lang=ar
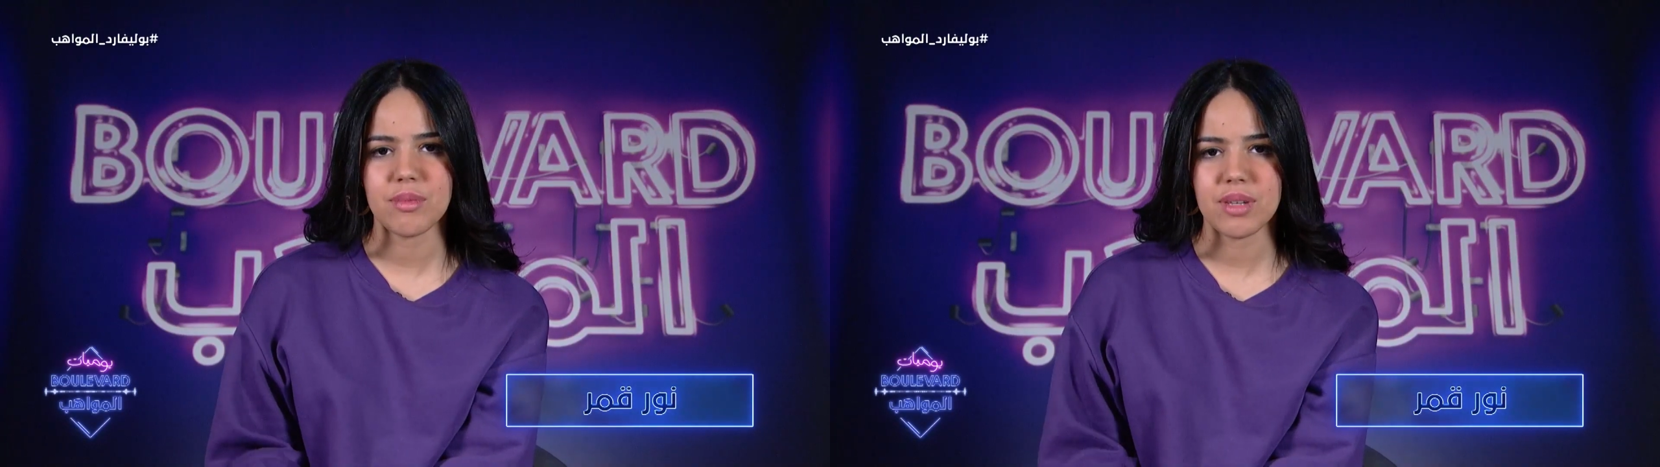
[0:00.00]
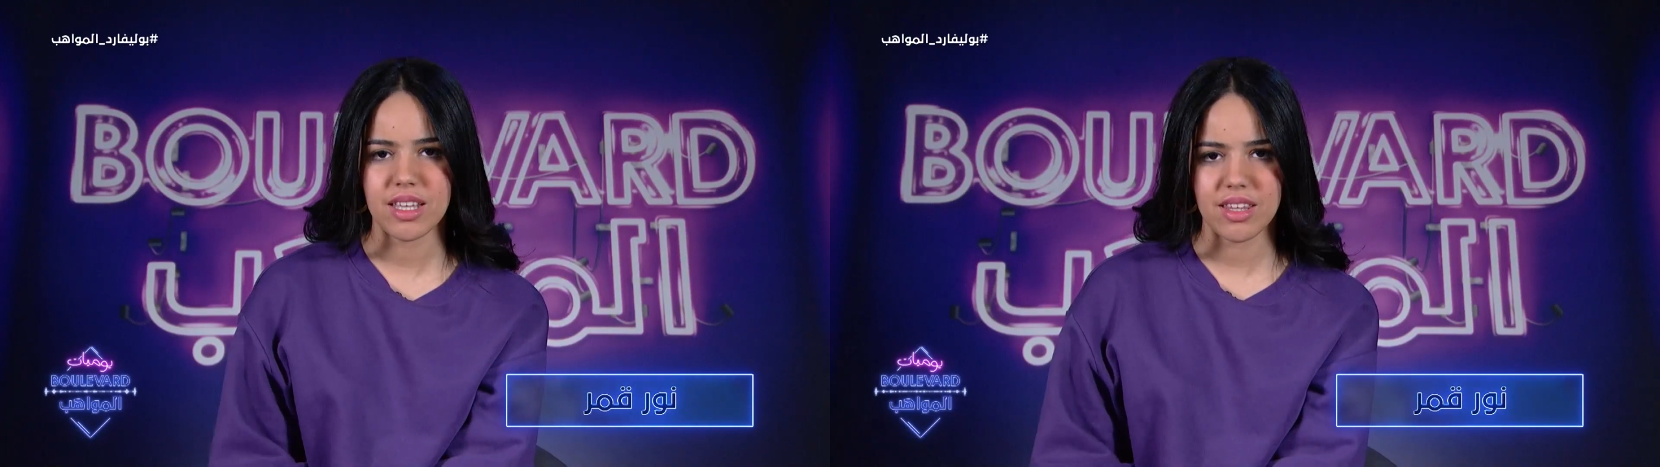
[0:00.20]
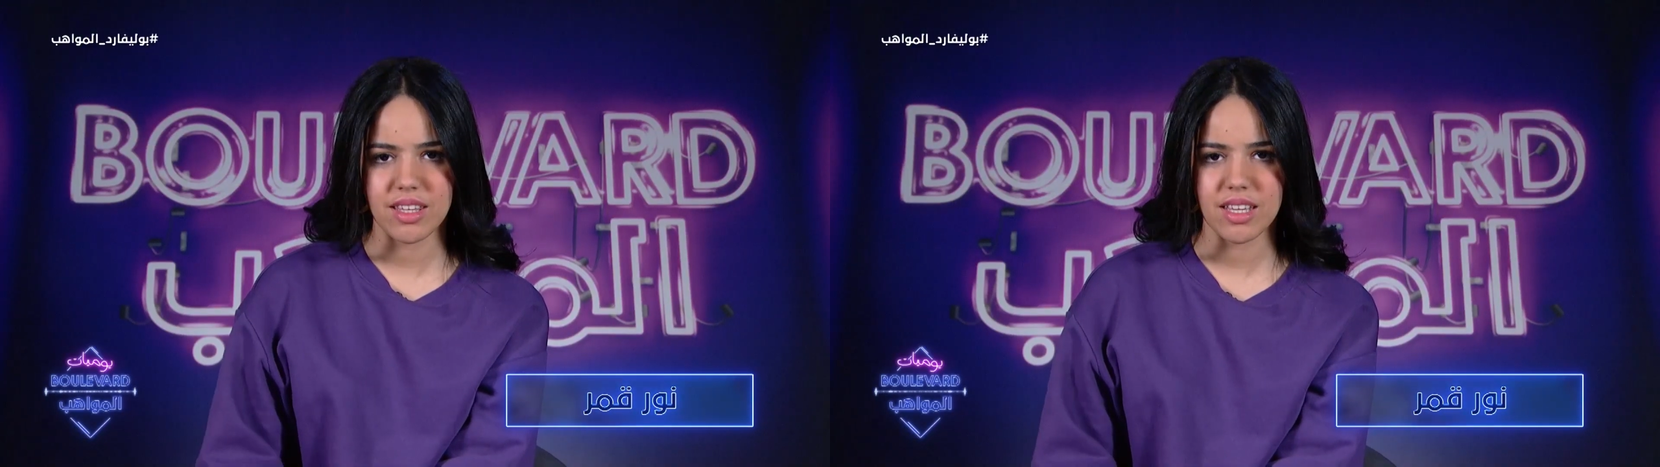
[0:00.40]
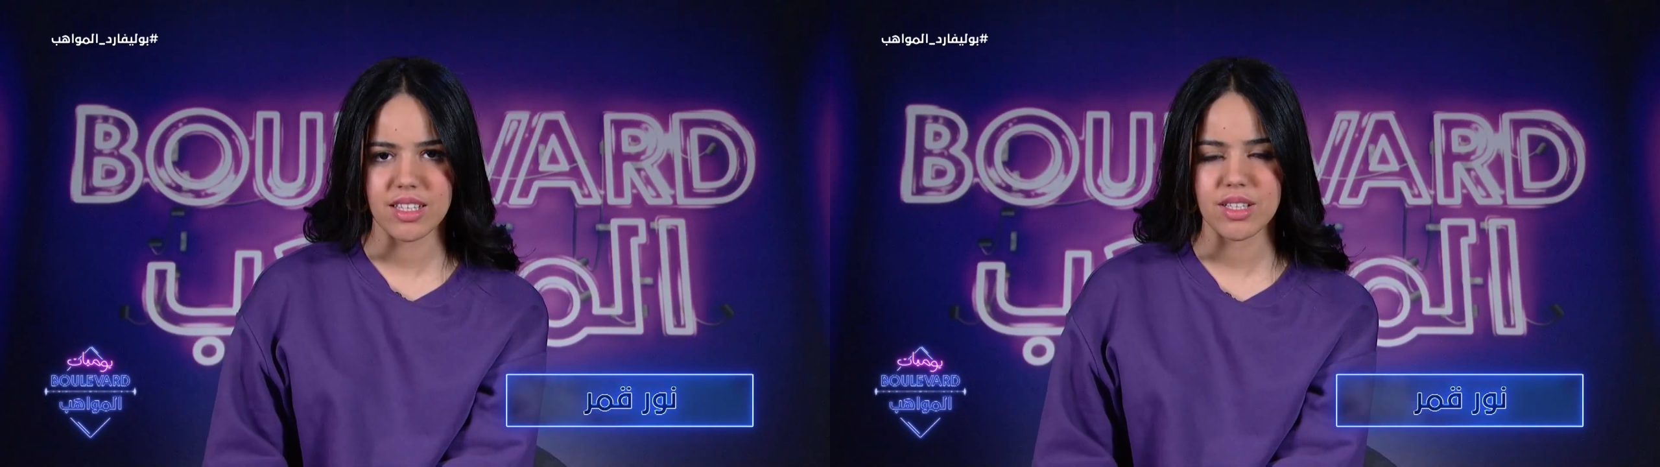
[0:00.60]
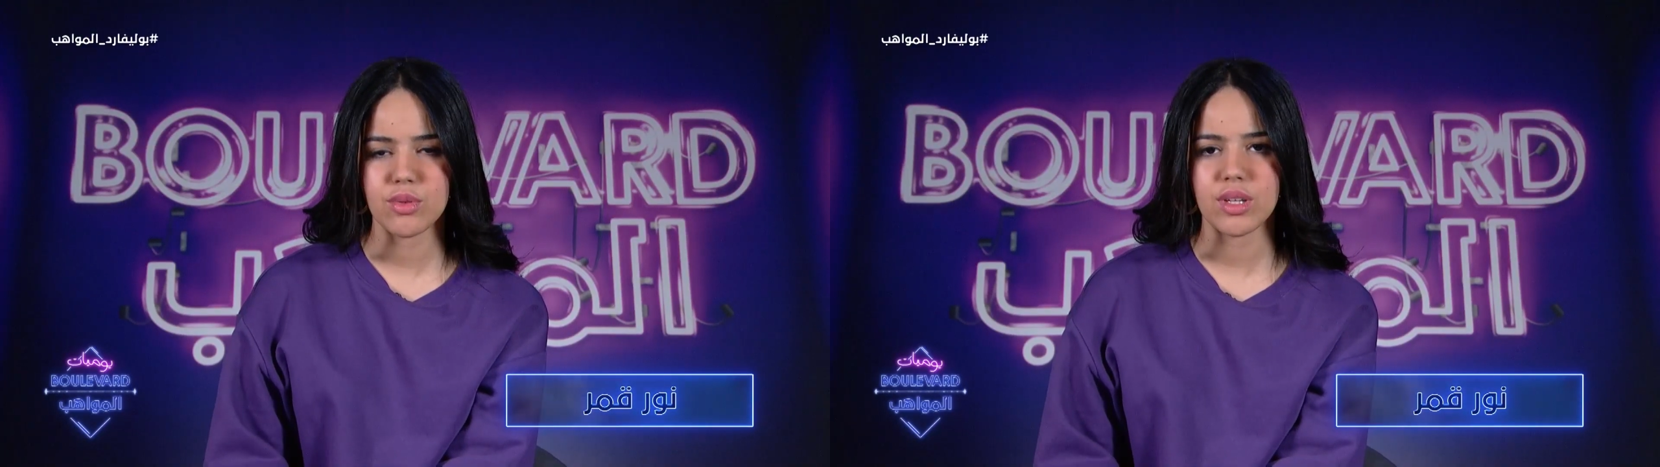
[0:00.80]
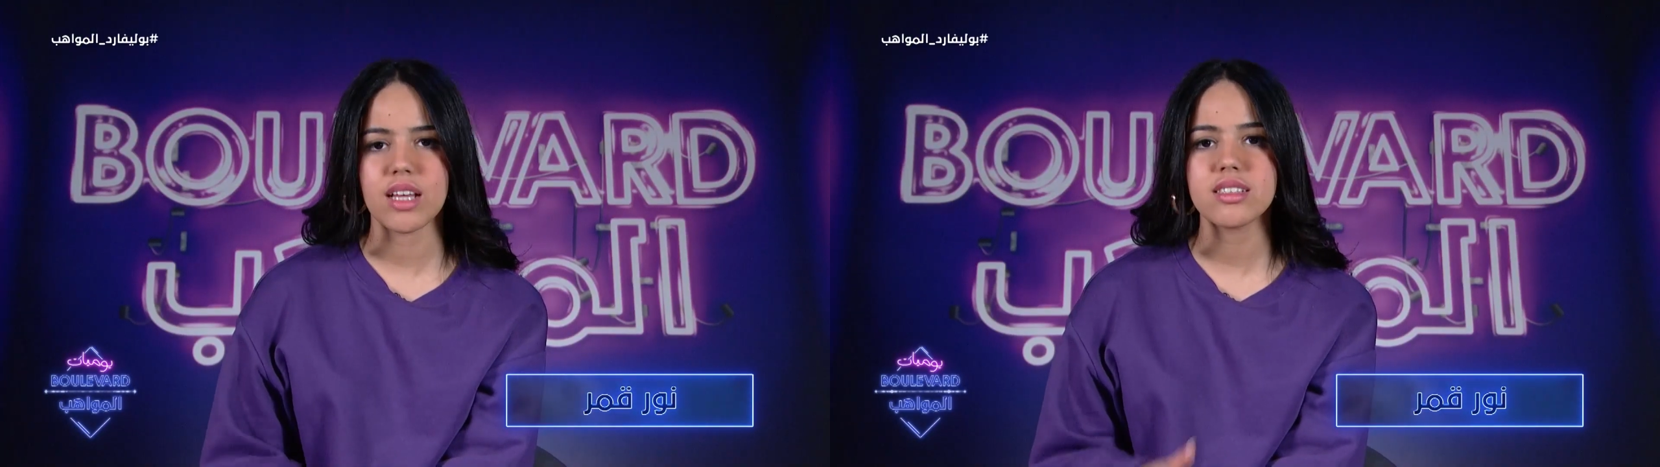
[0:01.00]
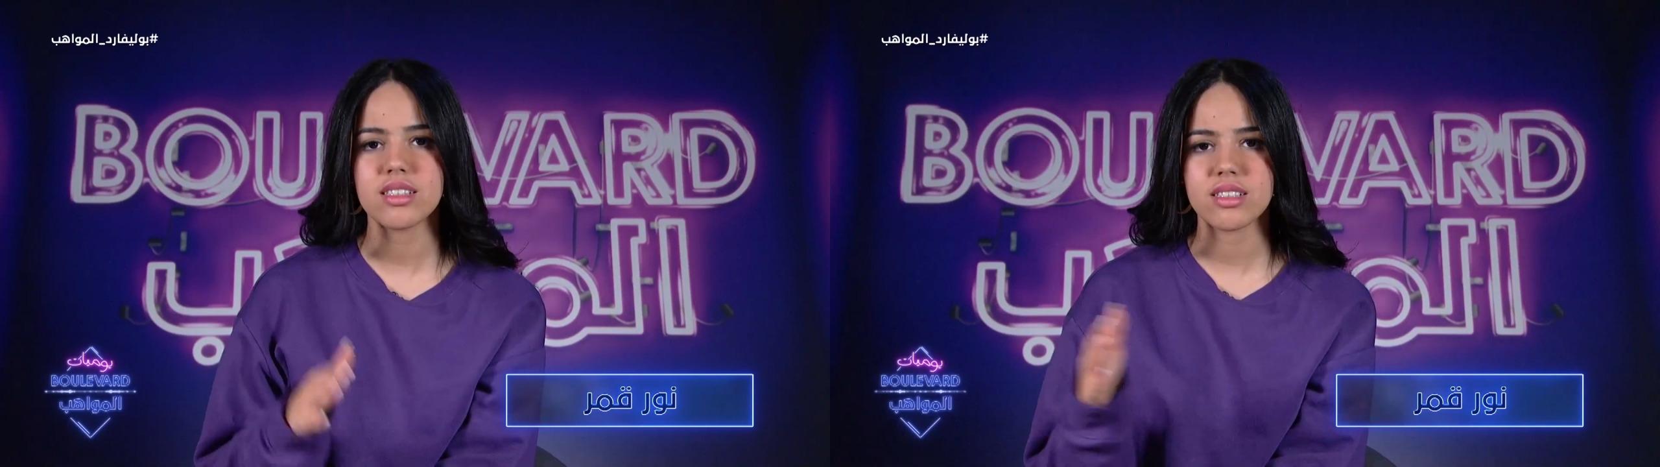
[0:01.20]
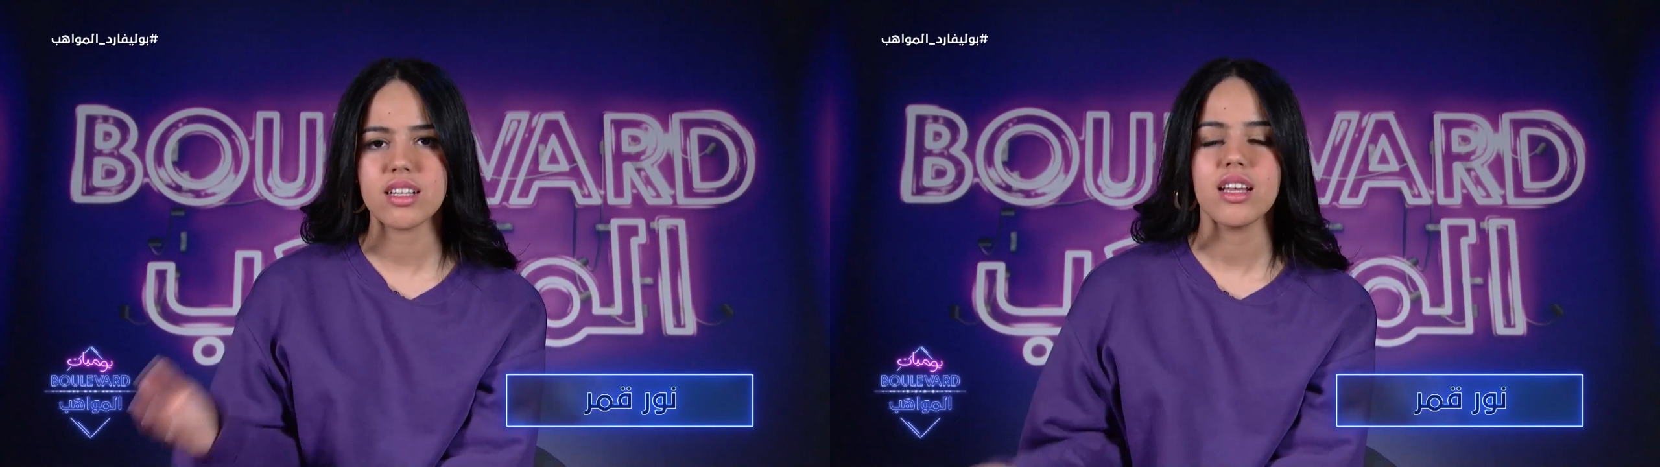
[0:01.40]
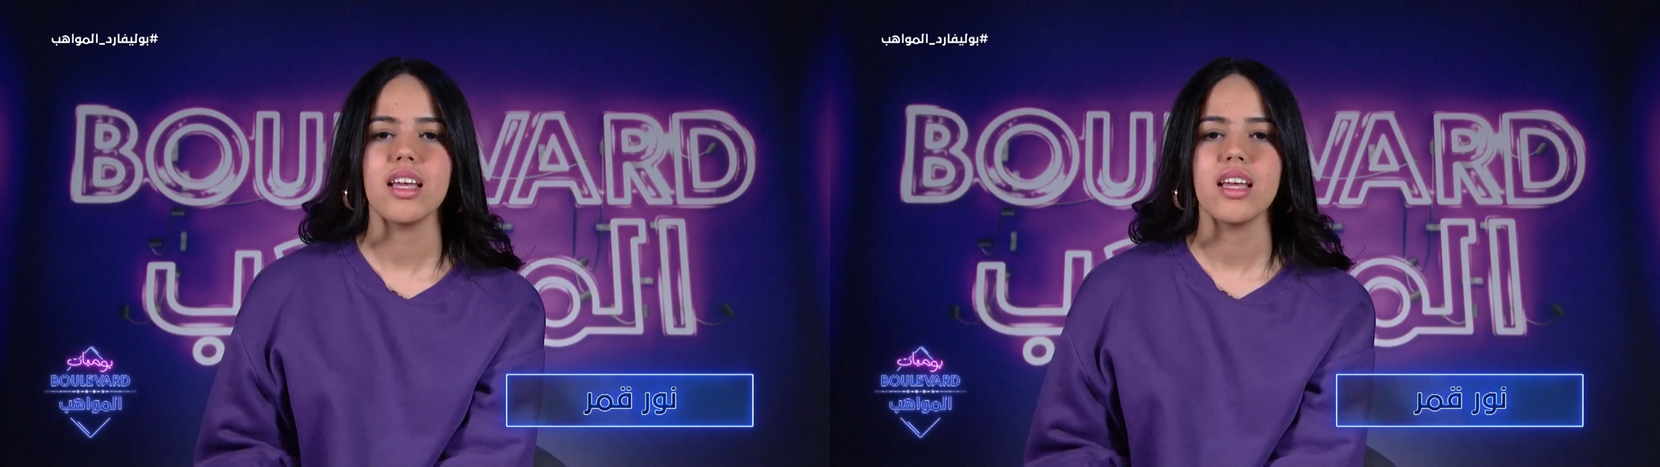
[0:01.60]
من هذه يعني انه ياثر